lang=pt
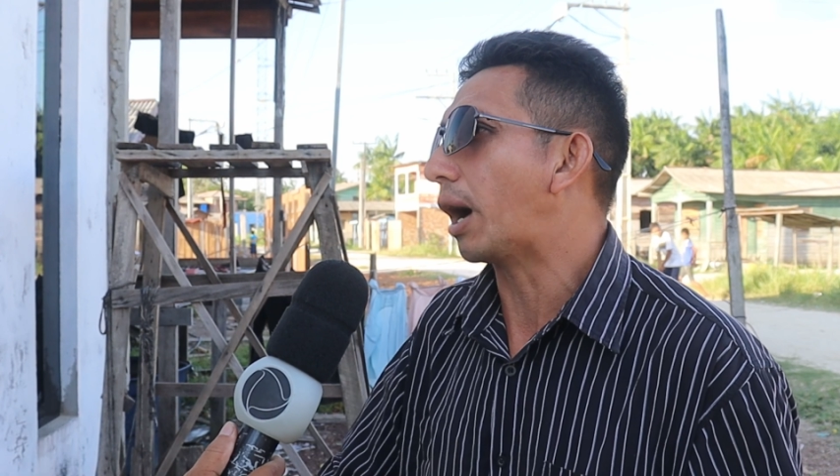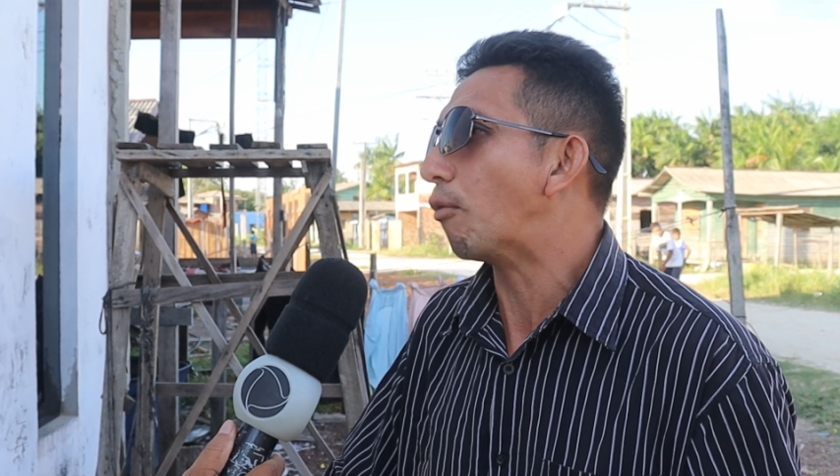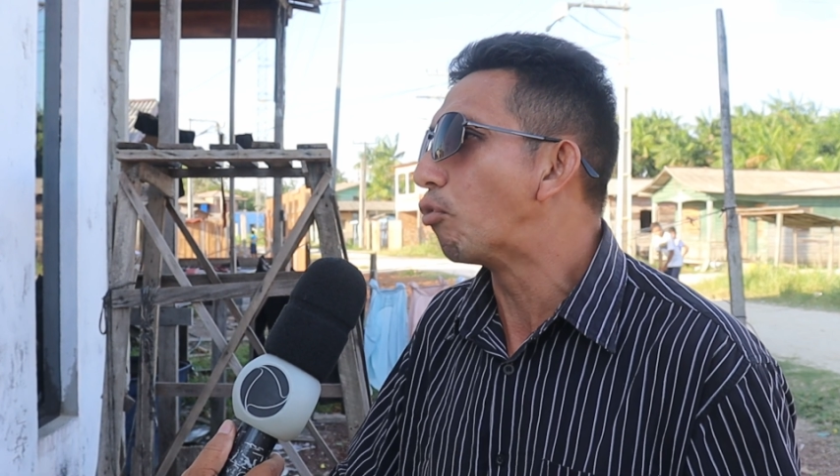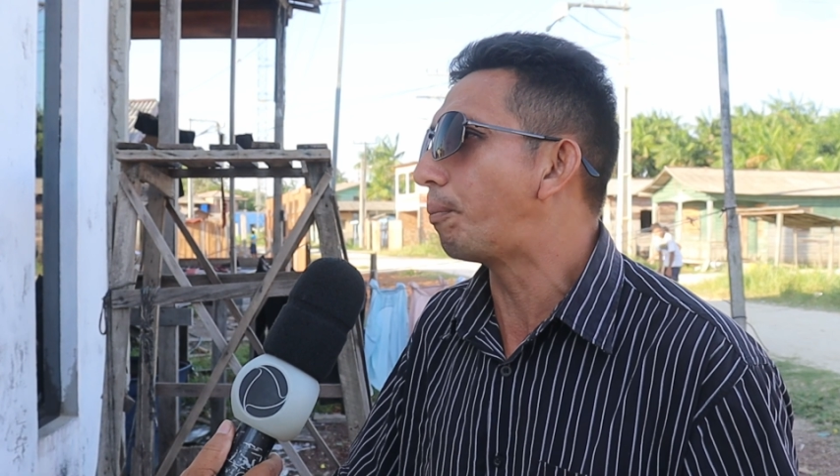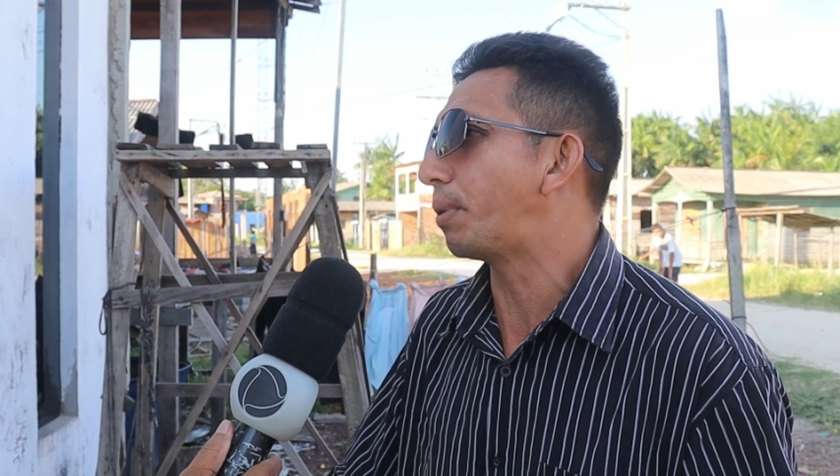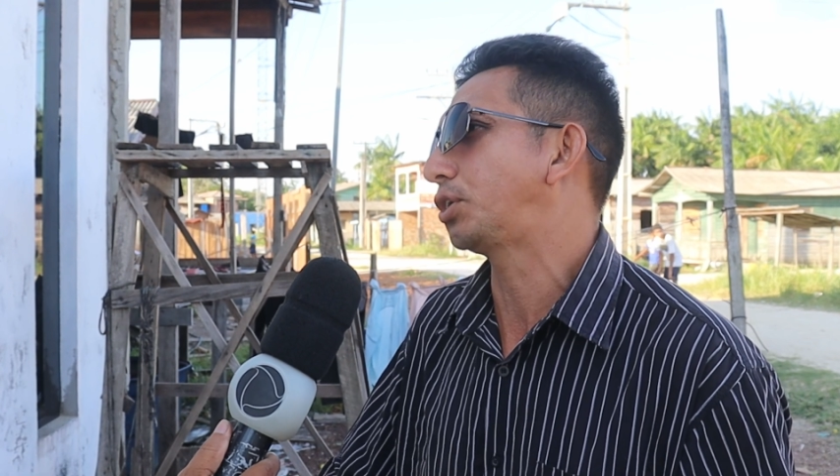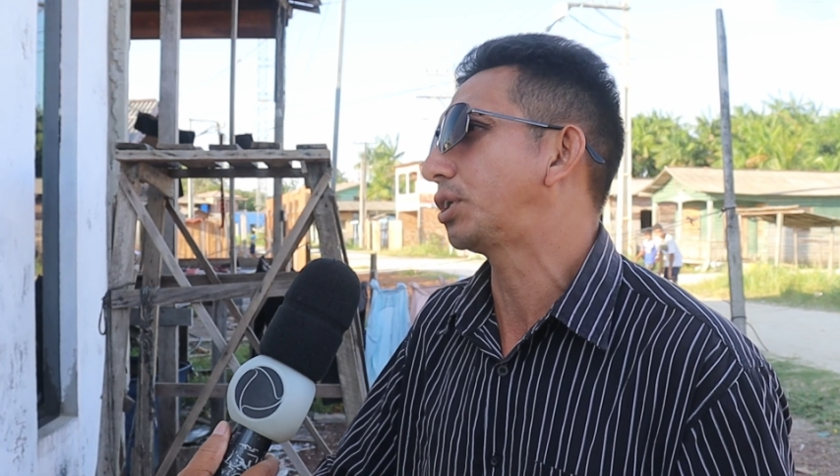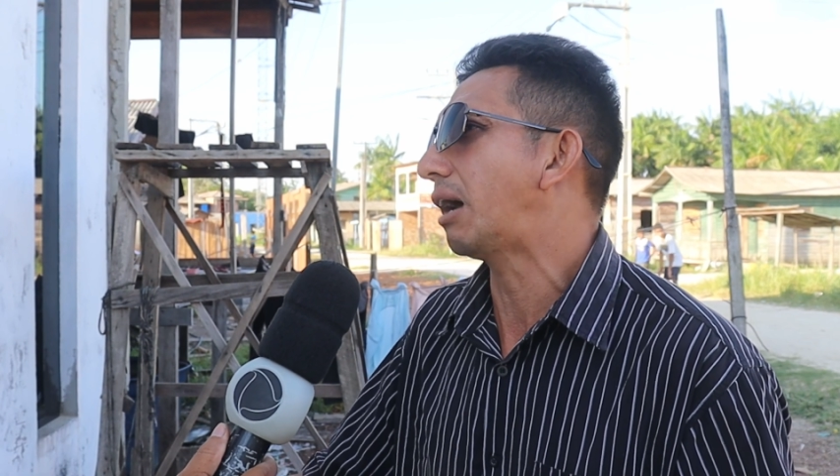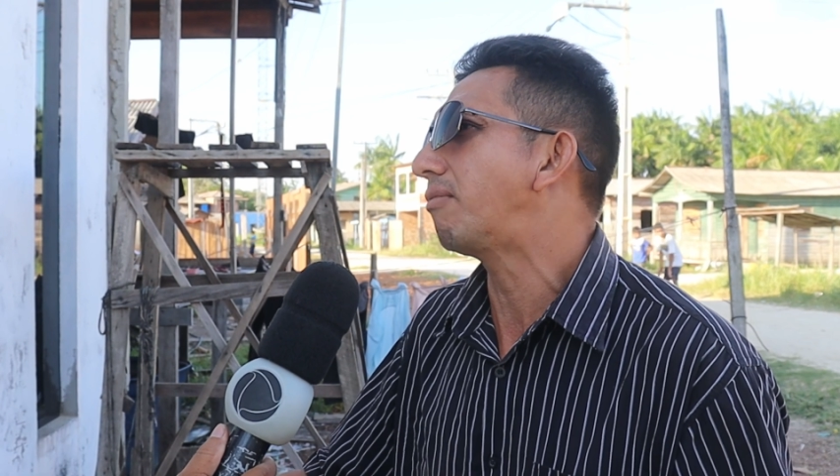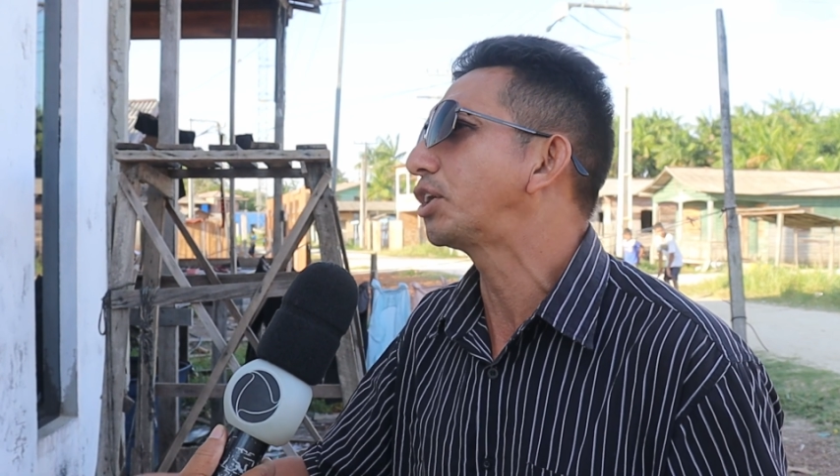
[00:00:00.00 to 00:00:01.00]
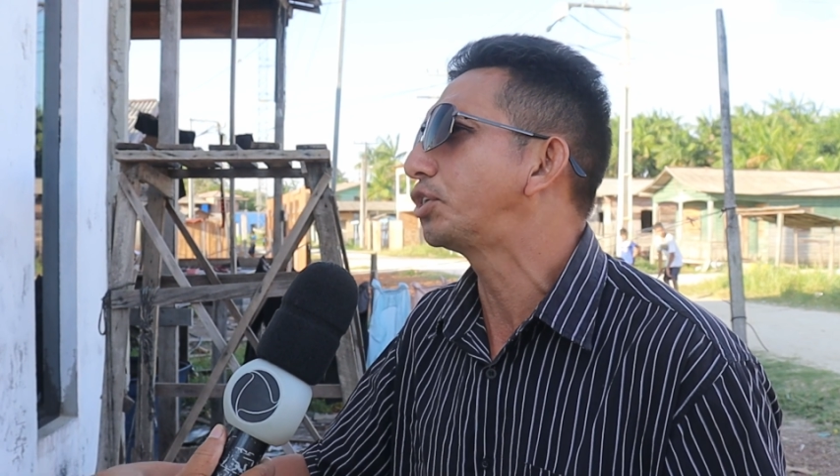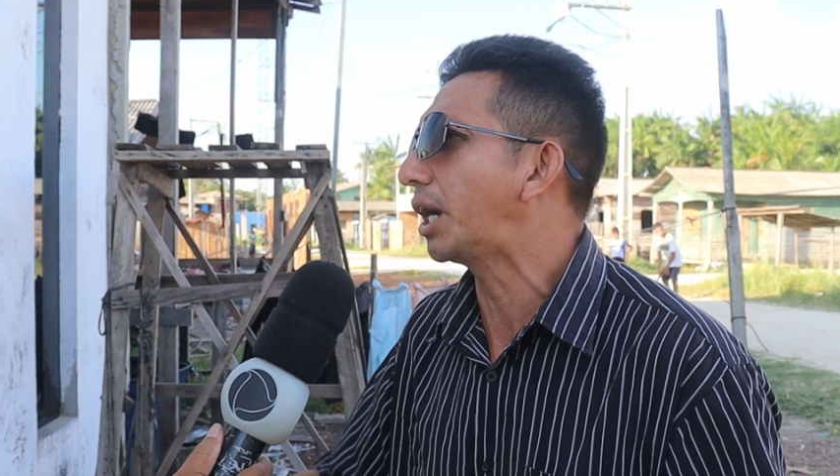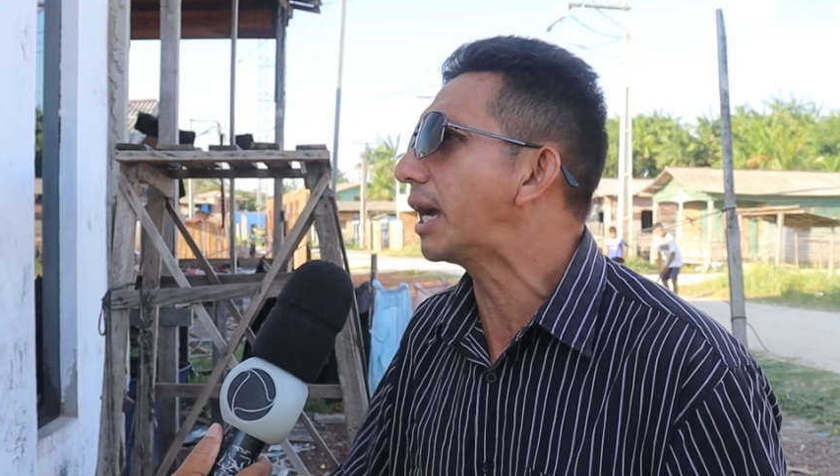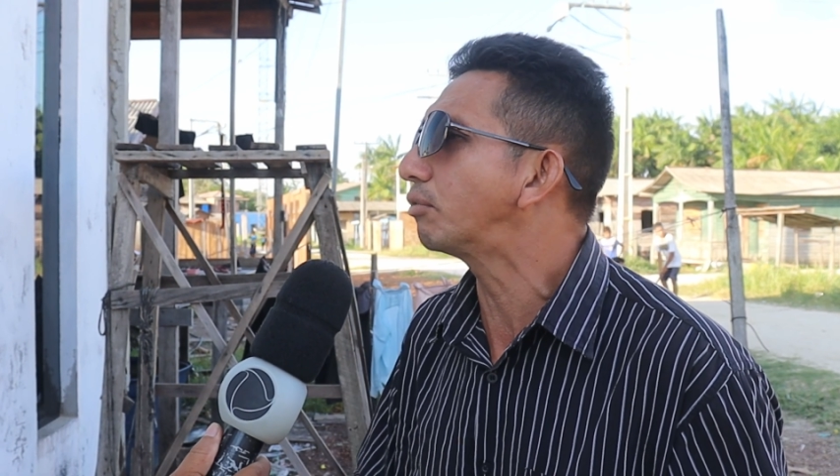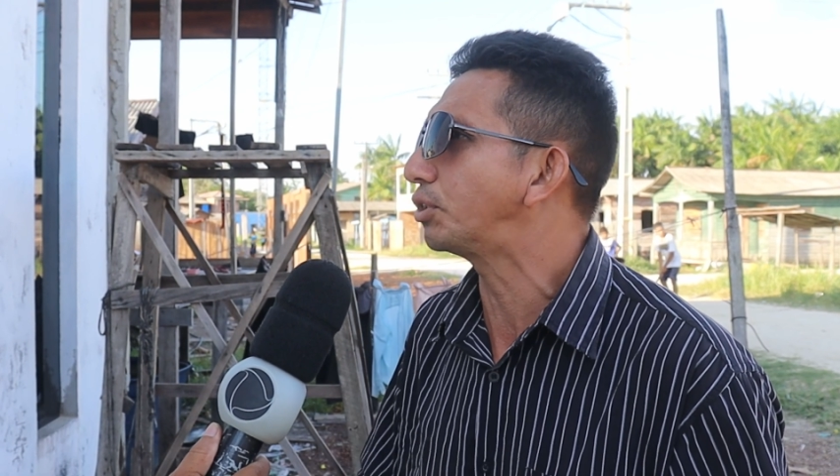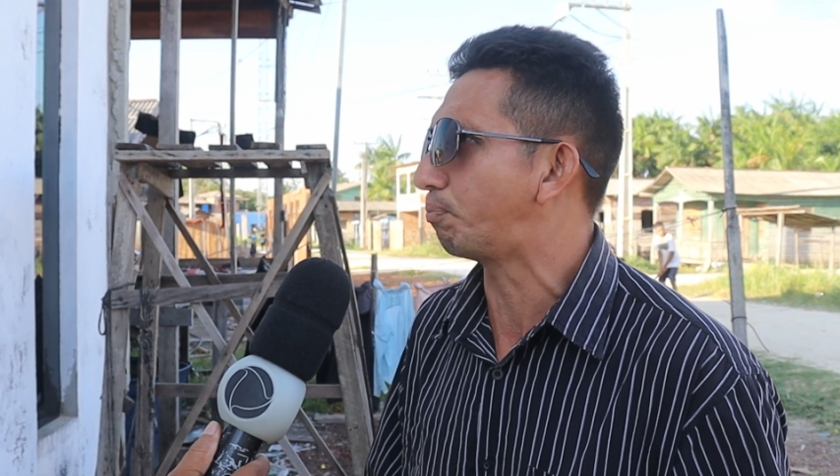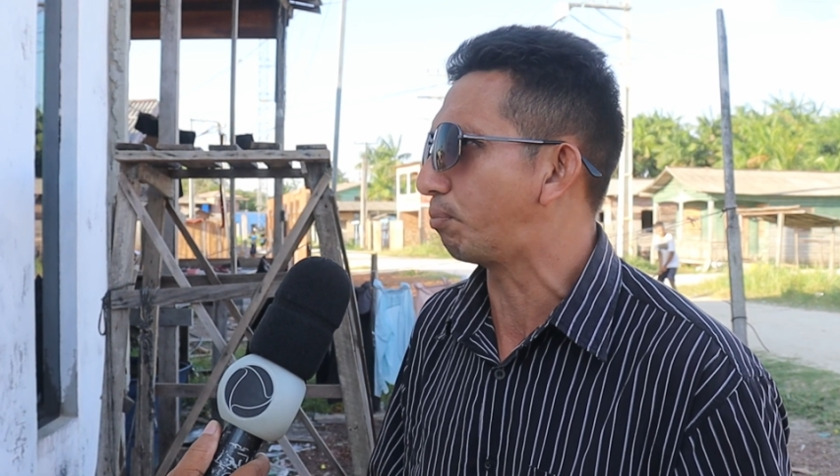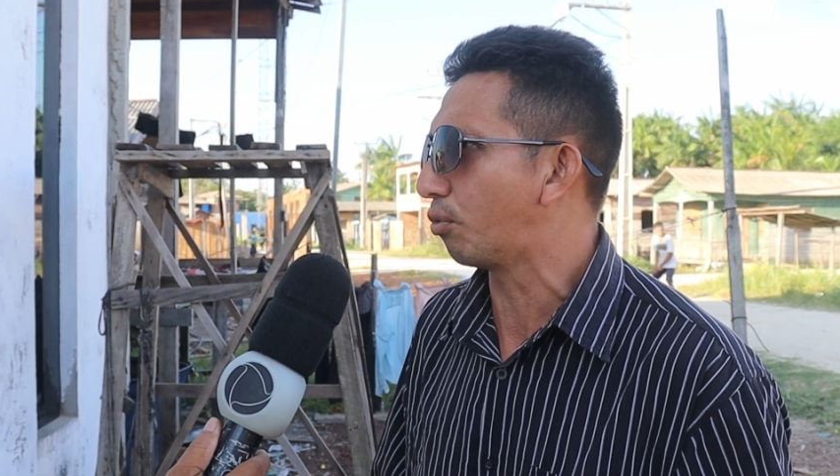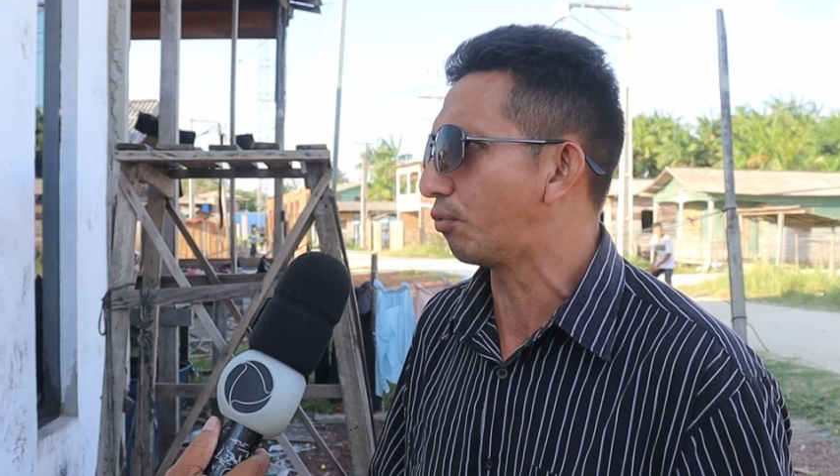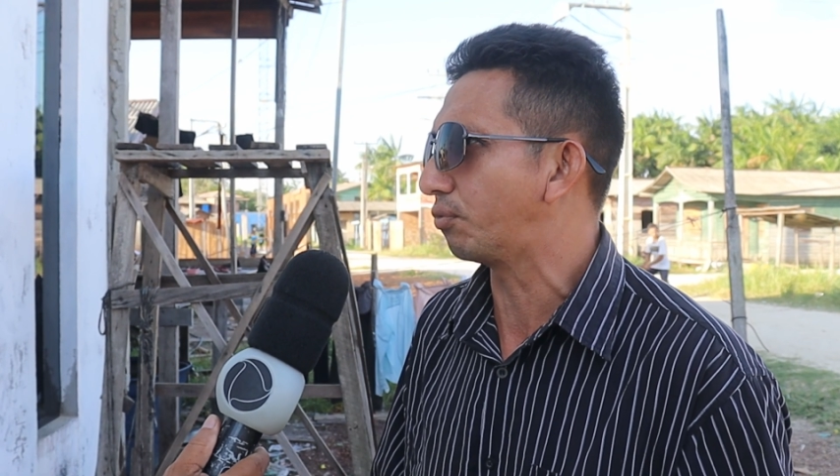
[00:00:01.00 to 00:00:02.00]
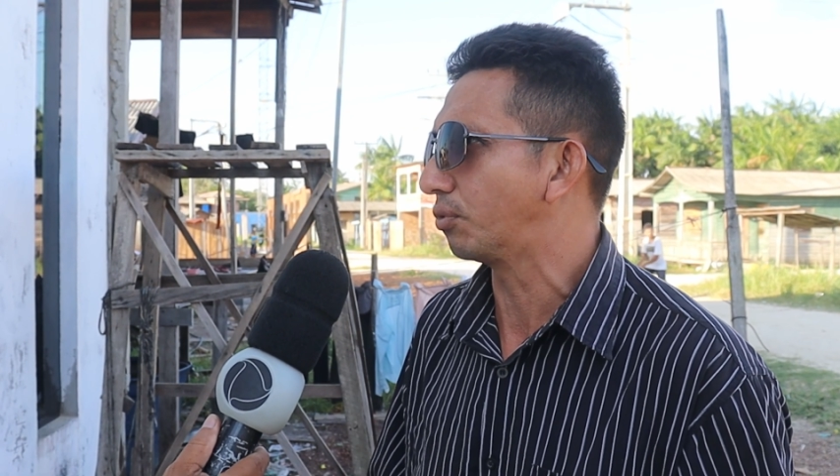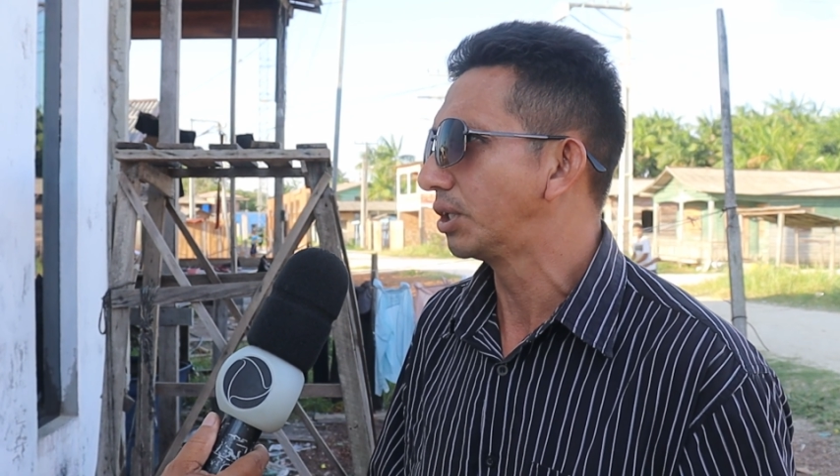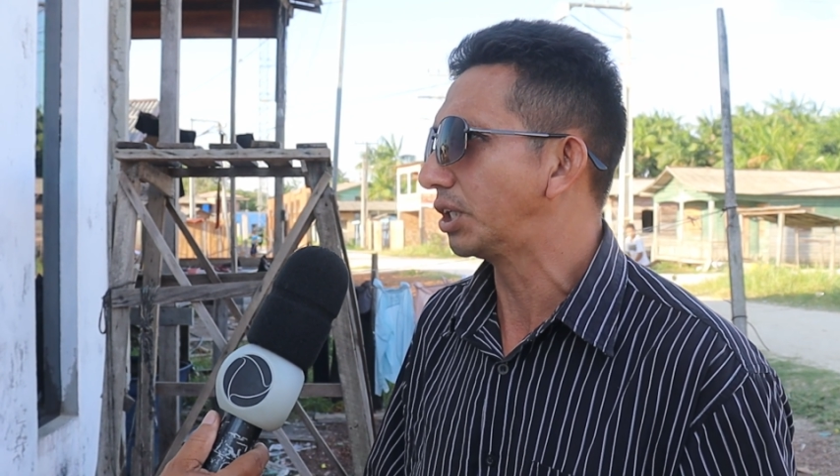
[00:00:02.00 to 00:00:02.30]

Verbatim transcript: a UPA estava cheio de povo,